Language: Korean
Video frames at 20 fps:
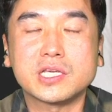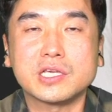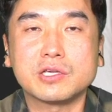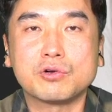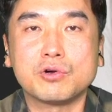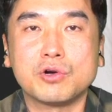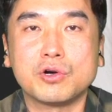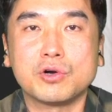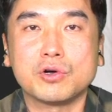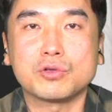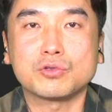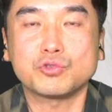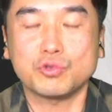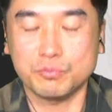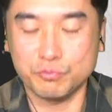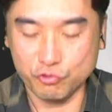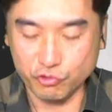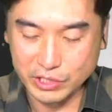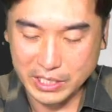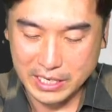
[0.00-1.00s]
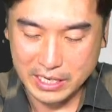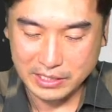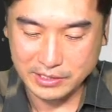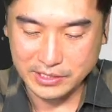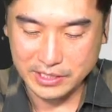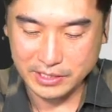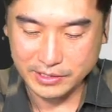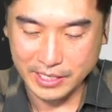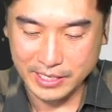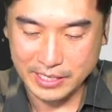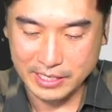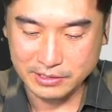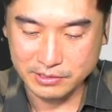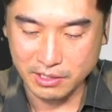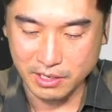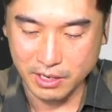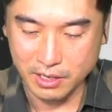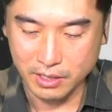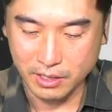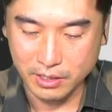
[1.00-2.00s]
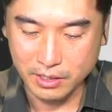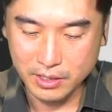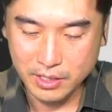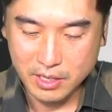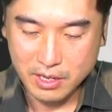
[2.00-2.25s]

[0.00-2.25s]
끼고 좀 투자하느냐에 따라서